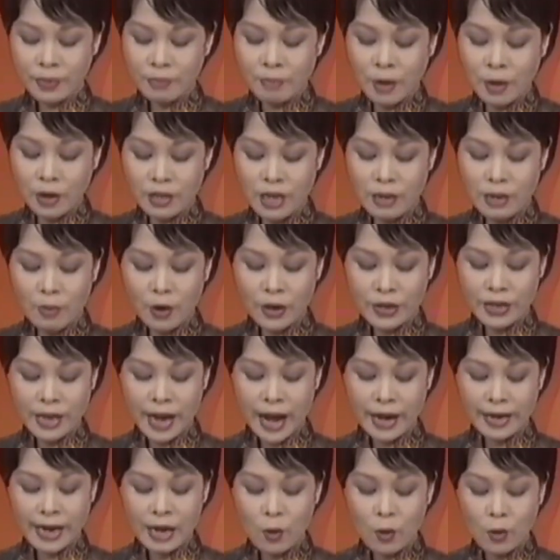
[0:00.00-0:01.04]
Mọi người mọi
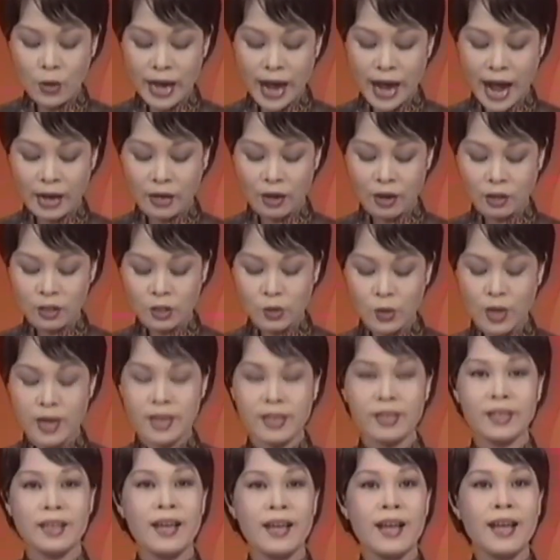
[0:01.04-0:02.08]
nhà đang hối hả đón xuân,